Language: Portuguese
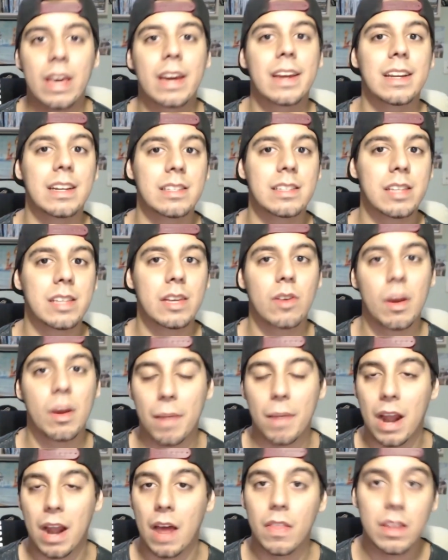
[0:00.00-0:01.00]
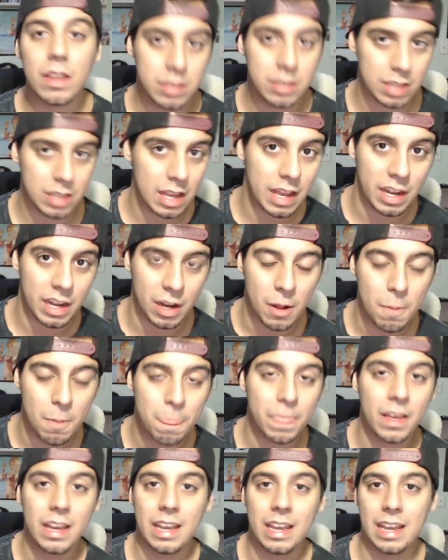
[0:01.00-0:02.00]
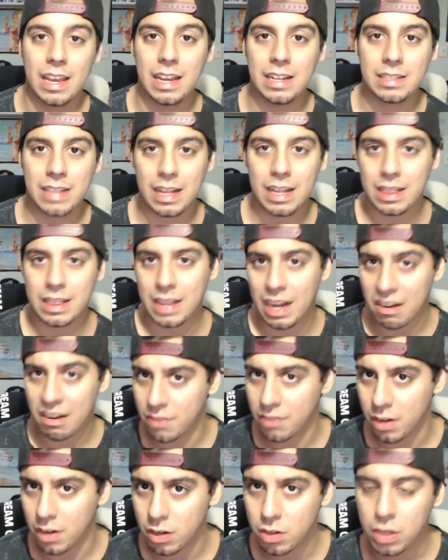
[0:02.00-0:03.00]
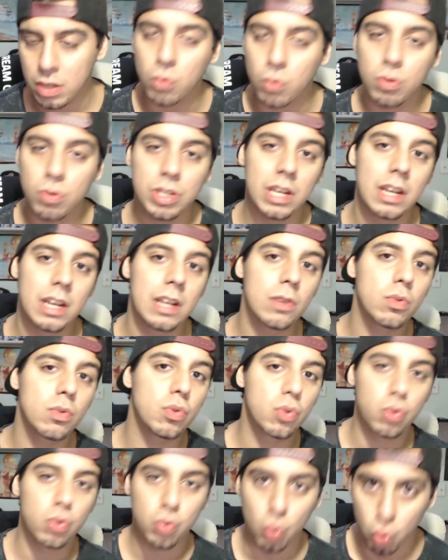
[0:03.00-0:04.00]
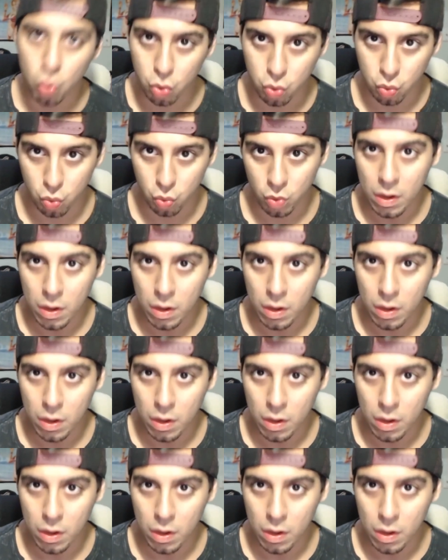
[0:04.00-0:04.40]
Que já seria uma parada séria ele está travando e congelando tudo.